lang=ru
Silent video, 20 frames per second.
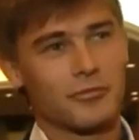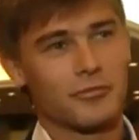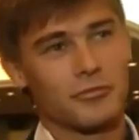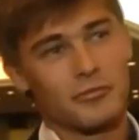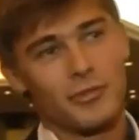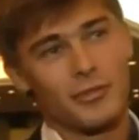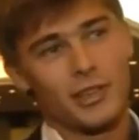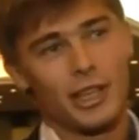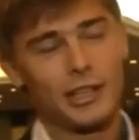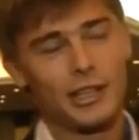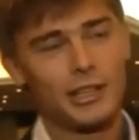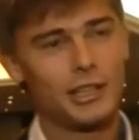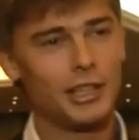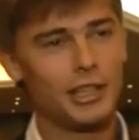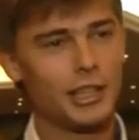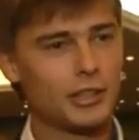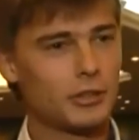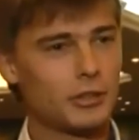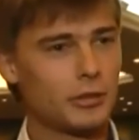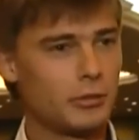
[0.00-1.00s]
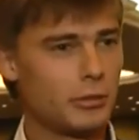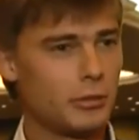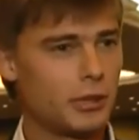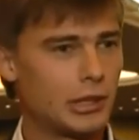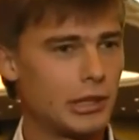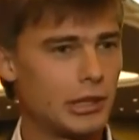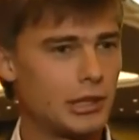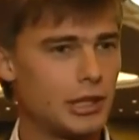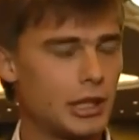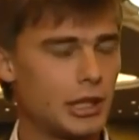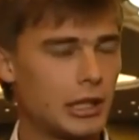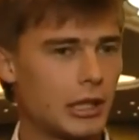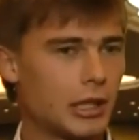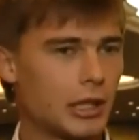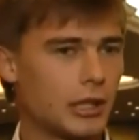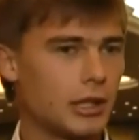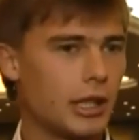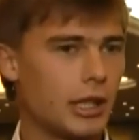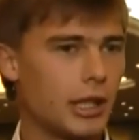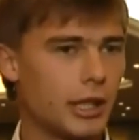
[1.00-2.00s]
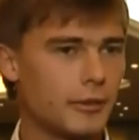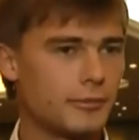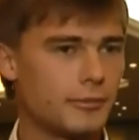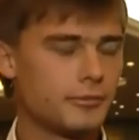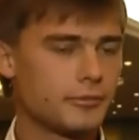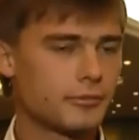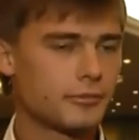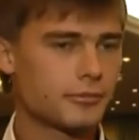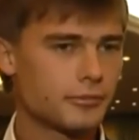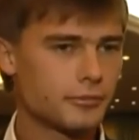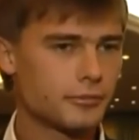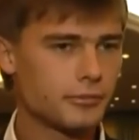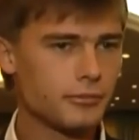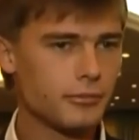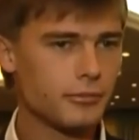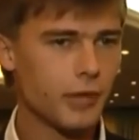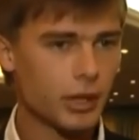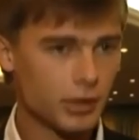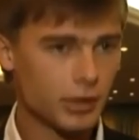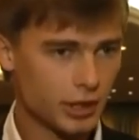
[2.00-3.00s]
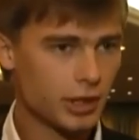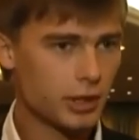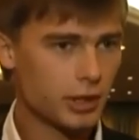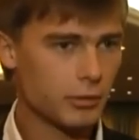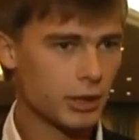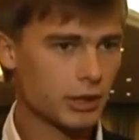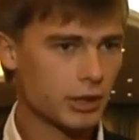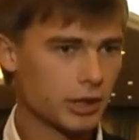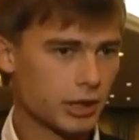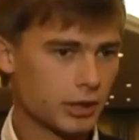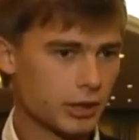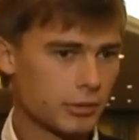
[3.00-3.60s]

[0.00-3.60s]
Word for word: Да нет, но было дело, когда я занимался